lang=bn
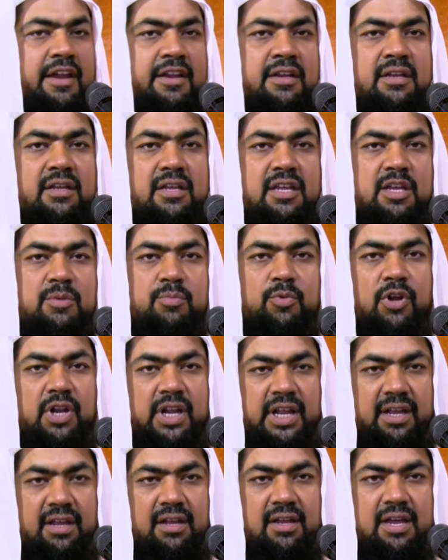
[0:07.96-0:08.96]
আইন কি
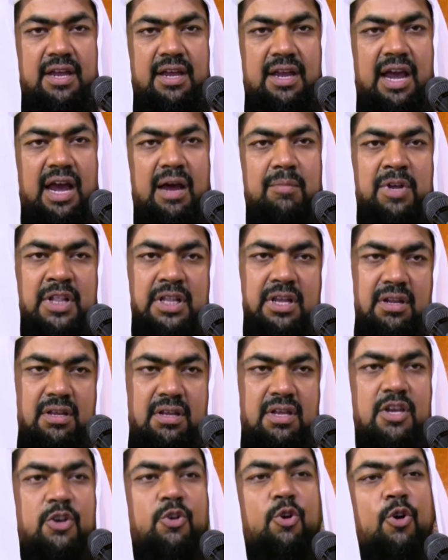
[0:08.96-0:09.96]
বলে আমাদের
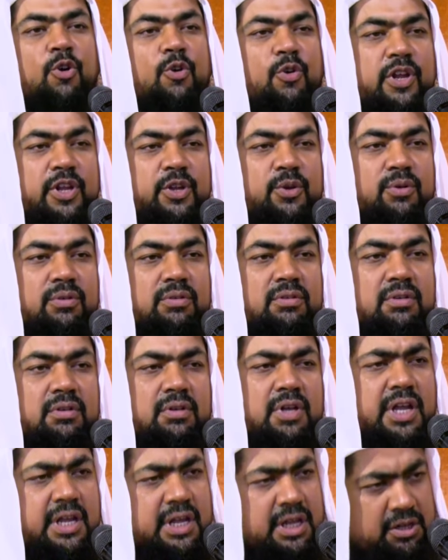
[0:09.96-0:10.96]
কি করণীয়
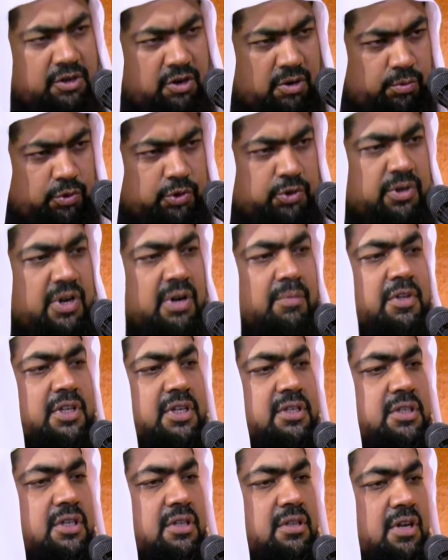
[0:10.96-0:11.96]
এই ক্ষেত্রে অবশ্যই
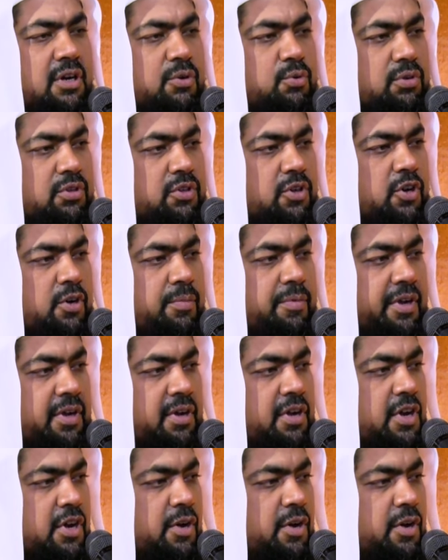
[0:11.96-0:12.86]
আমাদের চিন্তা করতে হবে